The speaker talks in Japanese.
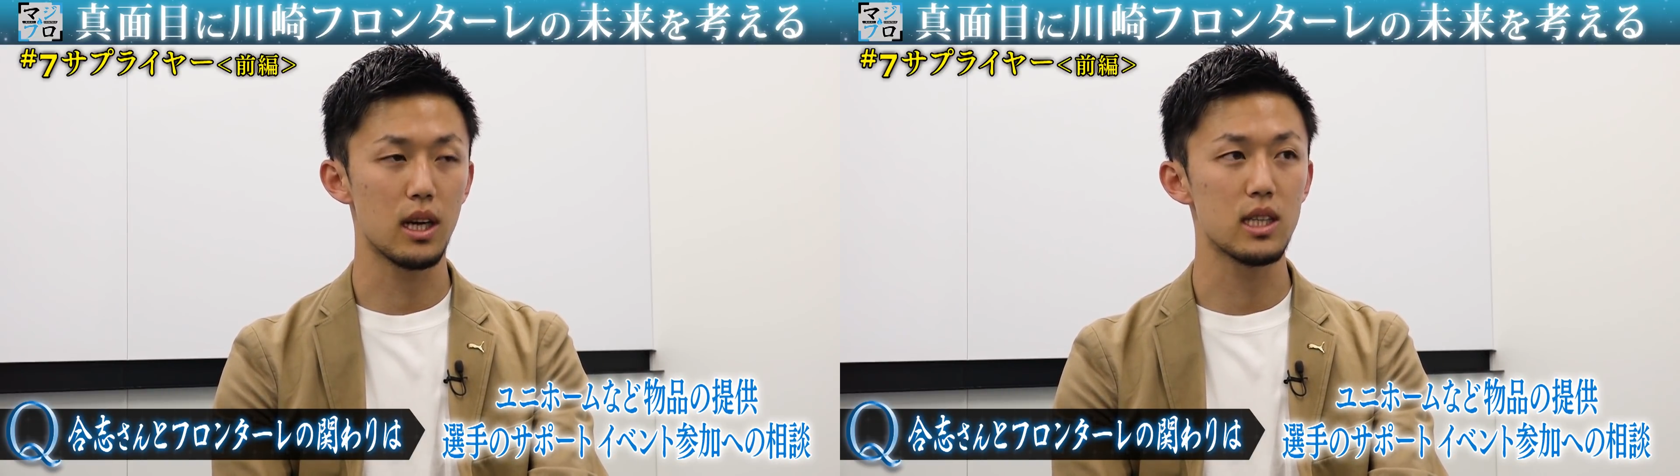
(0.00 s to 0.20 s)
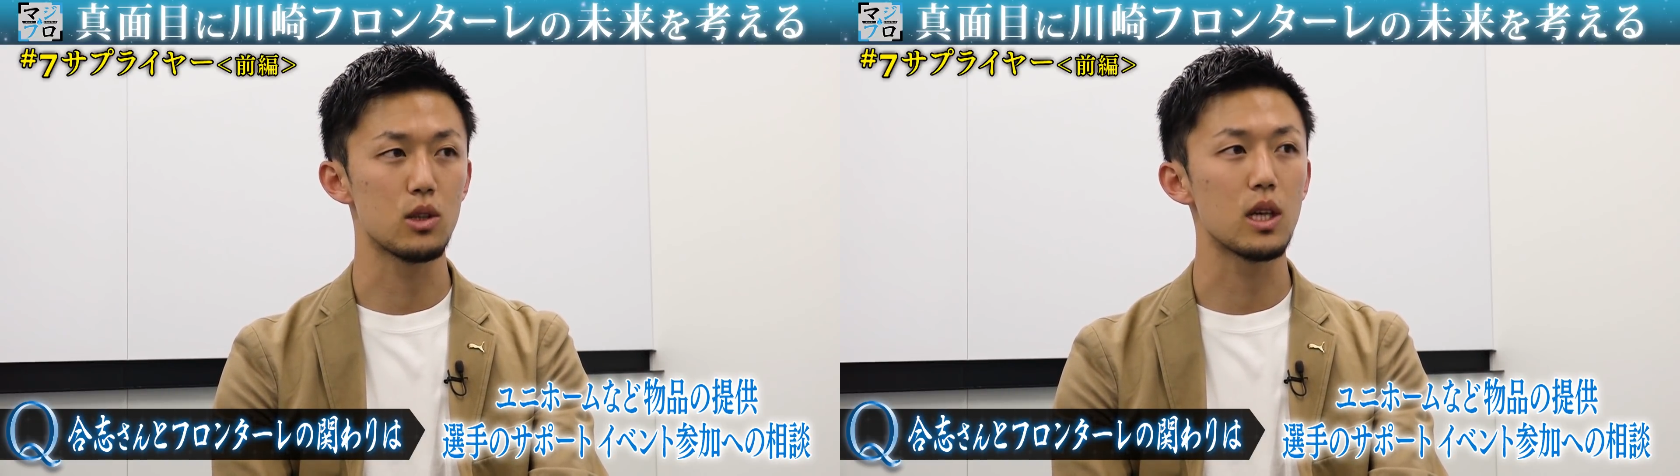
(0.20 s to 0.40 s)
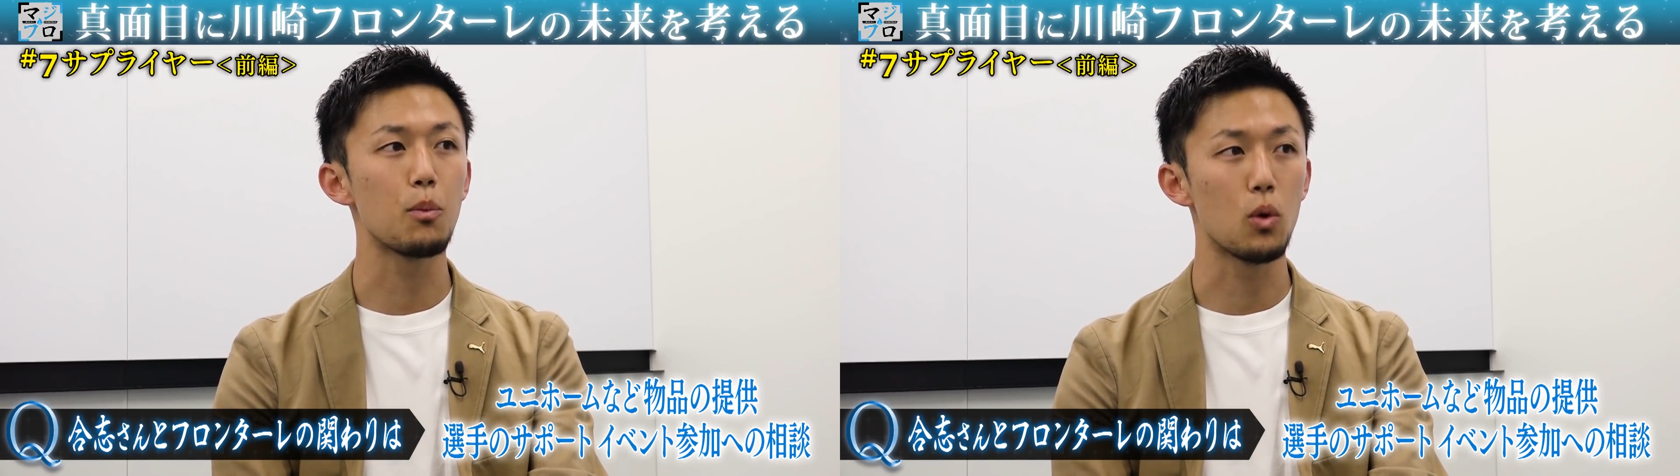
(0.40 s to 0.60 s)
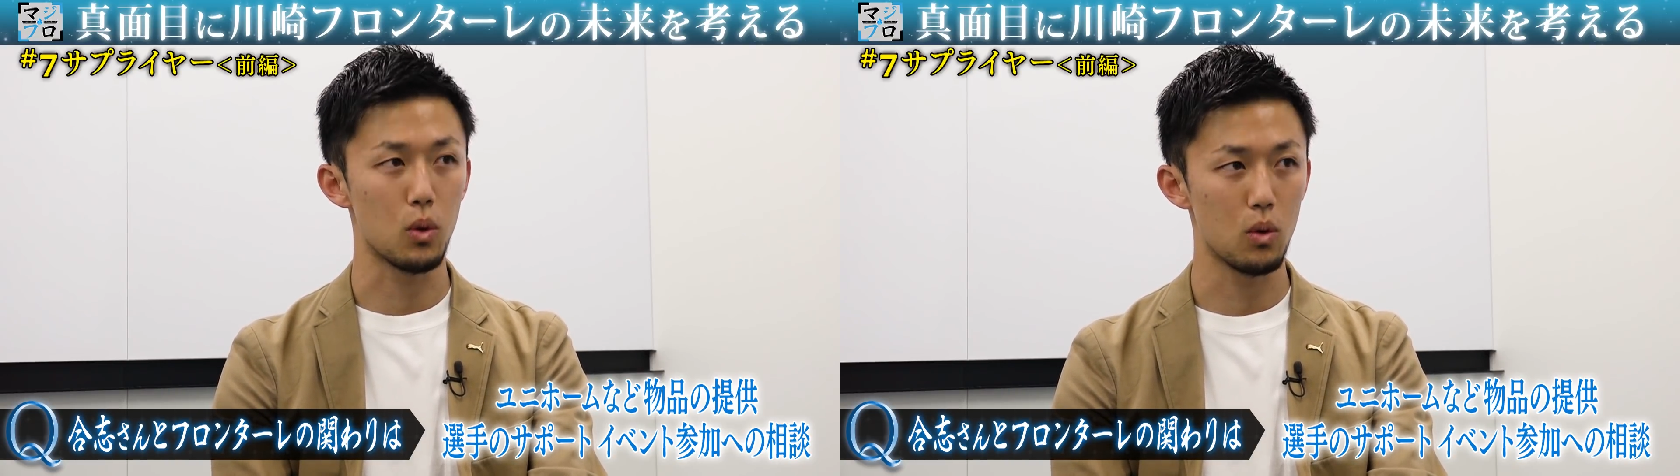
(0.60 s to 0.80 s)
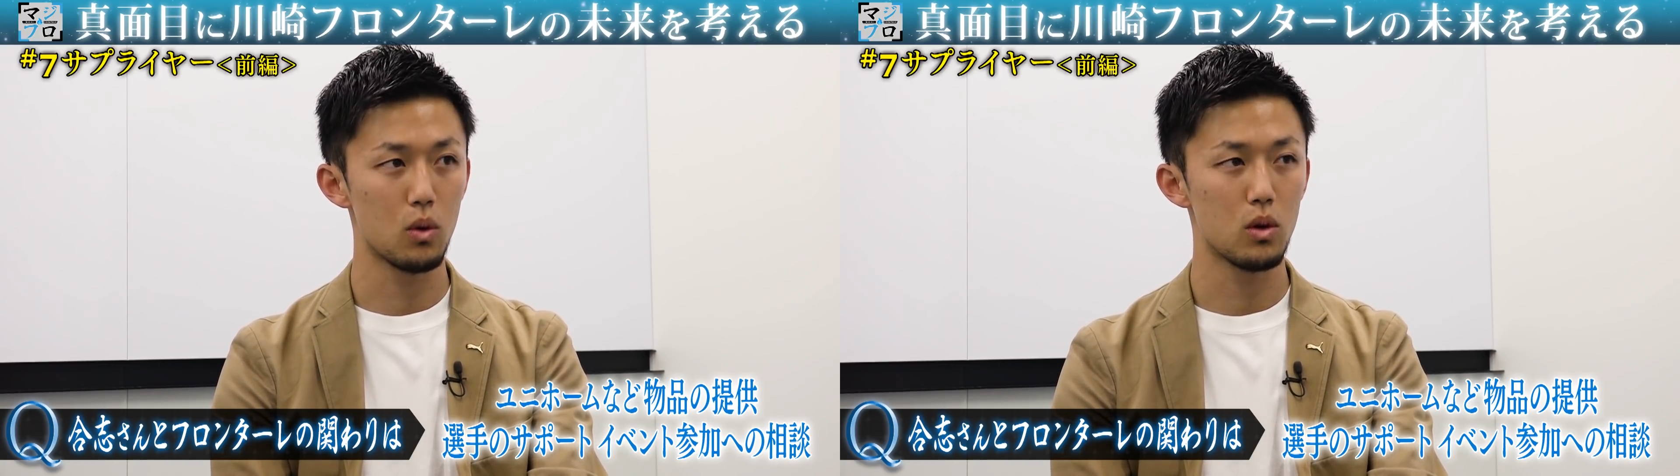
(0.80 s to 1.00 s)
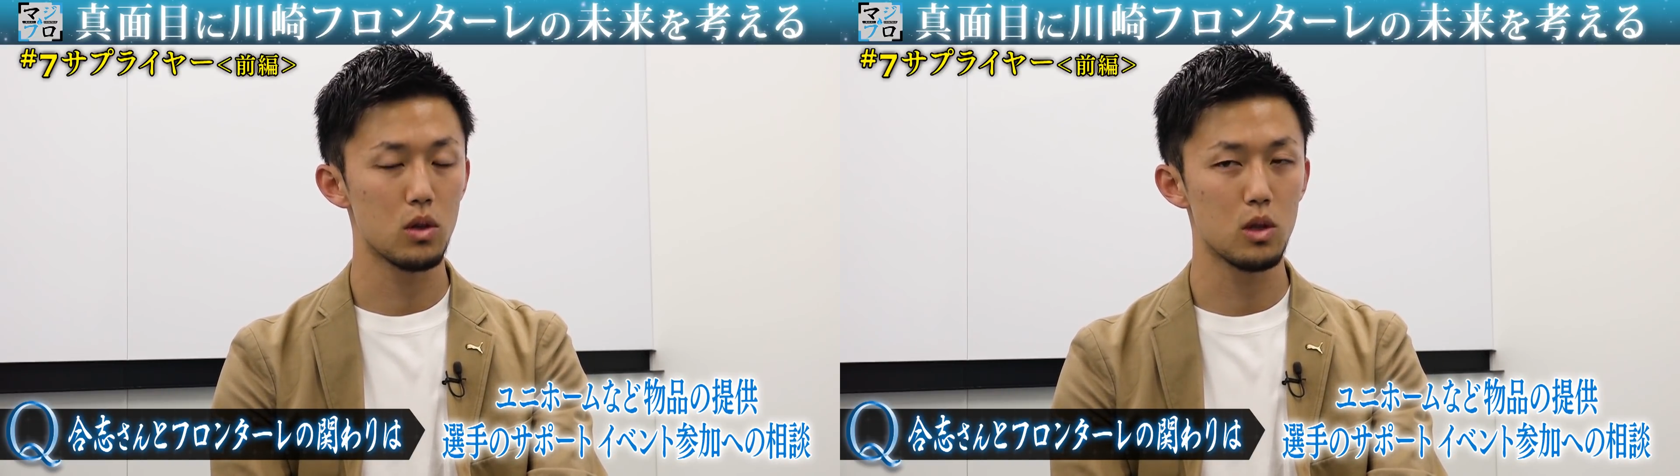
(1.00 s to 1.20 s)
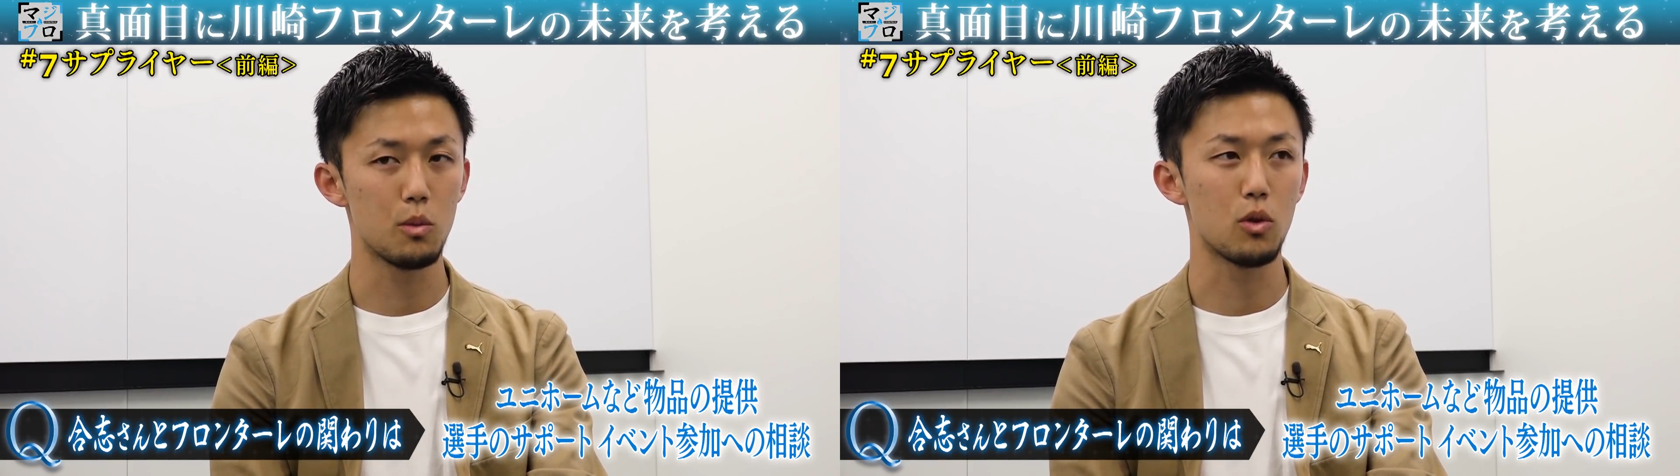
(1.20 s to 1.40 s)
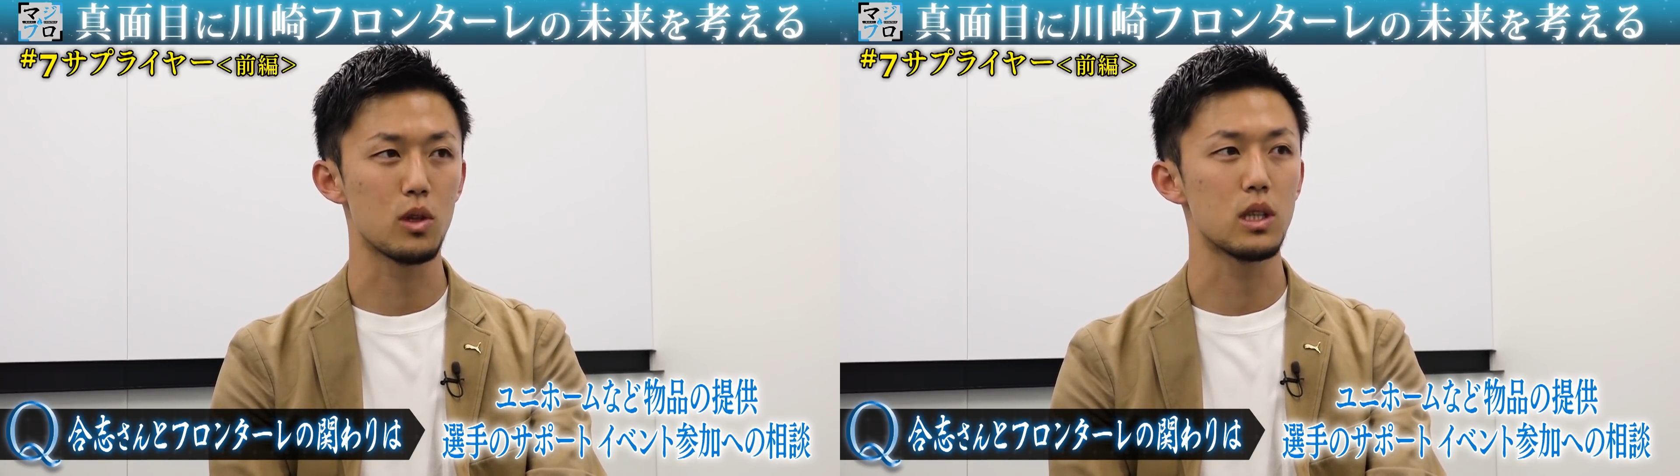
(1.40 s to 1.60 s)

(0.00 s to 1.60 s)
対してのサポートっていうのを僕